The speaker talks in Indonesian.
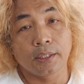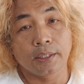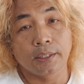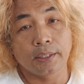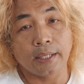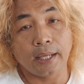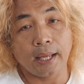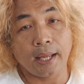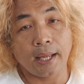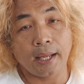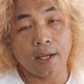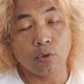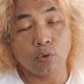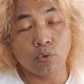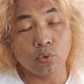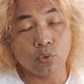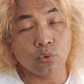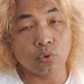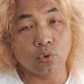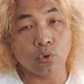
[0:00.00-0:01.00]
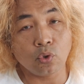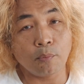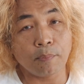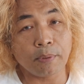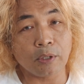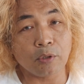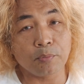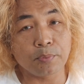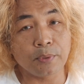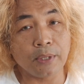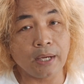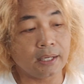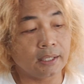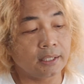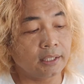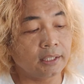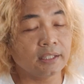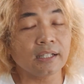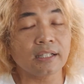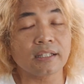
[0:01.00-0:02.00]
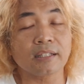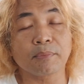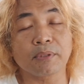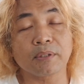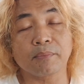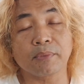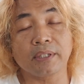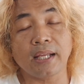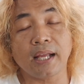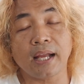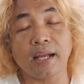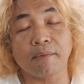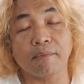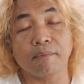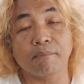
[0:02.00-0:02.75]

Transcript: Ya, untuk perubahan. Ini teman-teman yang